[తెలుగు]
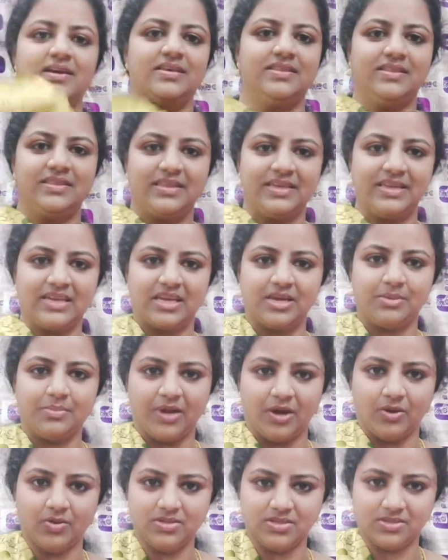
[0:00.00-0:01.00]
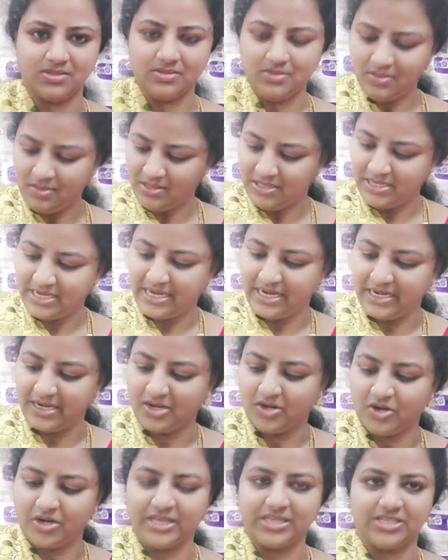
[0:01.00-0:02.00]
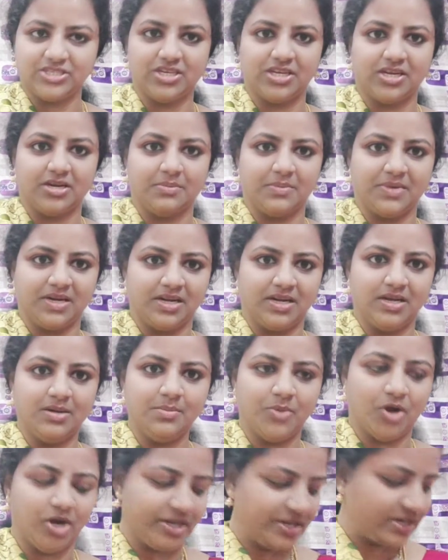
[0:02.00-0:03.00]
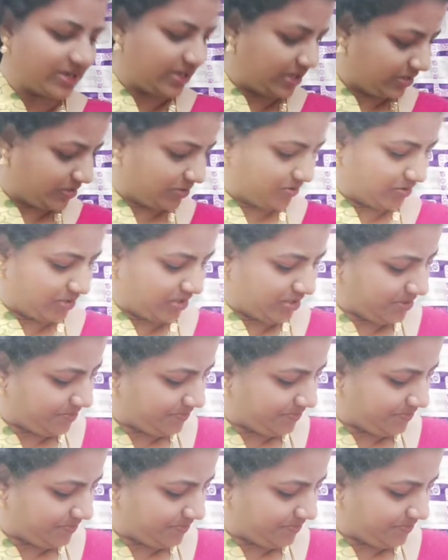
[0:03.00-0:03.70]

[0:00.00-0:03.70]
దీనికి బ్లౌజు ఈ కలర్లోనే ఇచ్చారనమాట బార్డర్ కలర్లోనే